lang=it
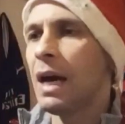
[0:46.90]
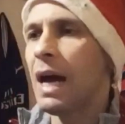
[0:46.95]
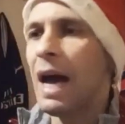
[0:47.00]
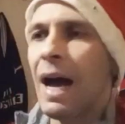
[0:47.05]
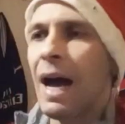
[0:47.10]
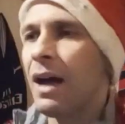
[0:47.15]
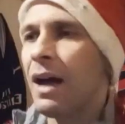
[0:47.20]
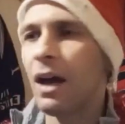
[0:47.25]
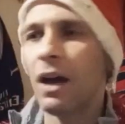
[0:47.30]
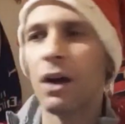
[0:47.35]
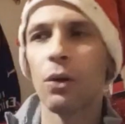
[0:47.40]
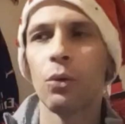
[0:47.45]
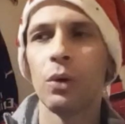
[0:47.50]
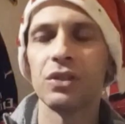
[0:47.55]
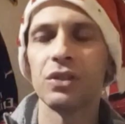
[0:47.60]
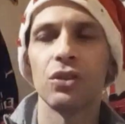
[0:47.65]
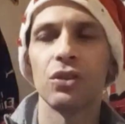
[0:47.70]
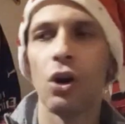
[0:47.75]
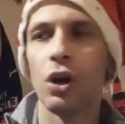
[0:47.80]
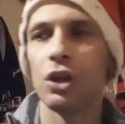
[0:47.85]
a
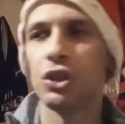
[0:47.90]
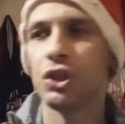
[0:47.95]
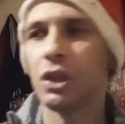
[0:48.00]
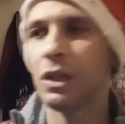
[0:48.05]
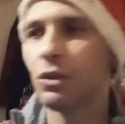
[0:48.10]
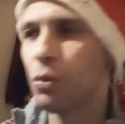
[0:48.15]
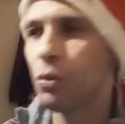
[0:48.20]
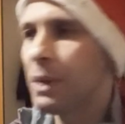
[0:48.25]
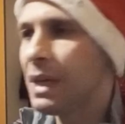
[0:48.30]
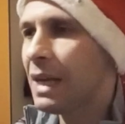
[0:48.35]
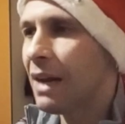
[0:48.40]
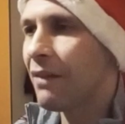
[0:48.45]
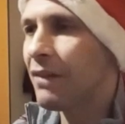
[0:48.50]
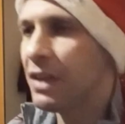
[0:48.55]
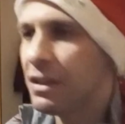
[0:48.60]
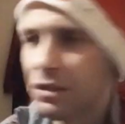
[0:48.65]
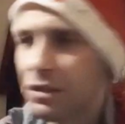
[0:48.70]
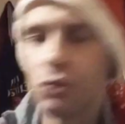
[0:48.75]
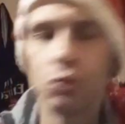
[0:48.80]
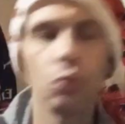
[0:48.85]
quest'oggi
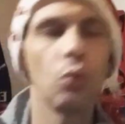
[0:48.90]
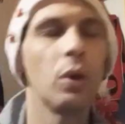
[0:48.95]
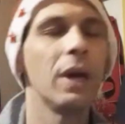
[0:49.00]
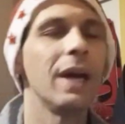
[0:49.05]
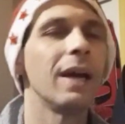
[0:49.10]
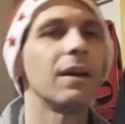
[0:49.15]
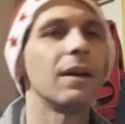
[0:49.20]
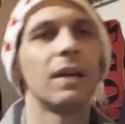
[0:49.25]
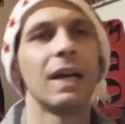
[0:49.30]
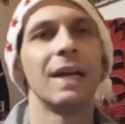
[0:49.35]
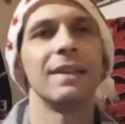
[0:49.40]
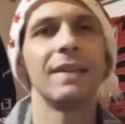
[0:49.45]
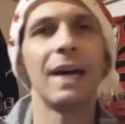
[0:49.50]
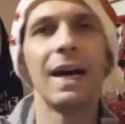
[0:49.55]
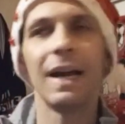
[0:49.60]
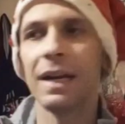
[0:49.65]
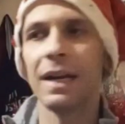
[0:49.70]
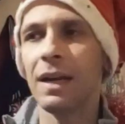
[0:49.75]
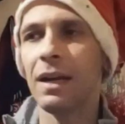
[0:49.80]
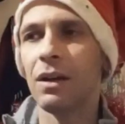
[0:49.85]
2022
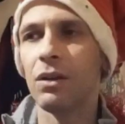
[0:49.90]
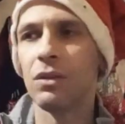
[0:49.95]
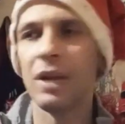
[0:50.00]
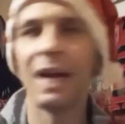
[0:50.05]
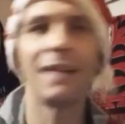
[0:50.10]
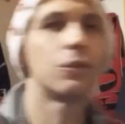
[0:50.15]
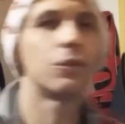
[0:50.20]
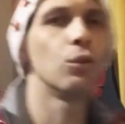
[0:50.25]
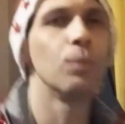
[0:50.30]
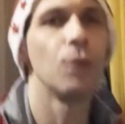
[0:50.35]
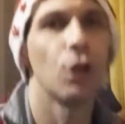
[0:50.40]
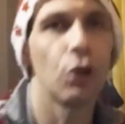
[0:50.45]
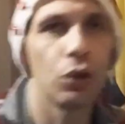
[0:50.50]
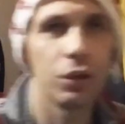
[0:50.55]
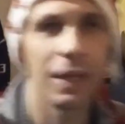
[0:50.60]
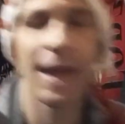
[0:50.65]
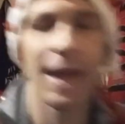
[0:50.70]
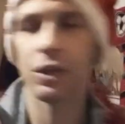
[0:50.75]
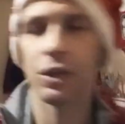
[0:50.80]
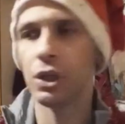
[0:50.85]
Qatar, l'altro numero
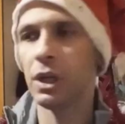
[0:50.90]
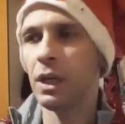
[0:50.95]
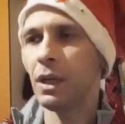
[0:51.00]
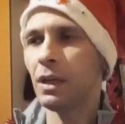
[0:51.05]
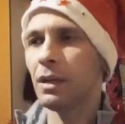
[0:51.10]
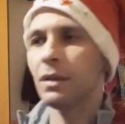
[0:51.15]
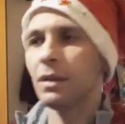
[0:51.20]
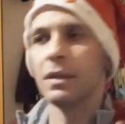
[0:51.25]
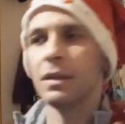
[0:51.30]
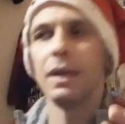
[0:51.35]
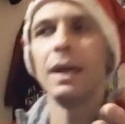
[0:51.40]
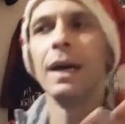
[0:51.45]
10,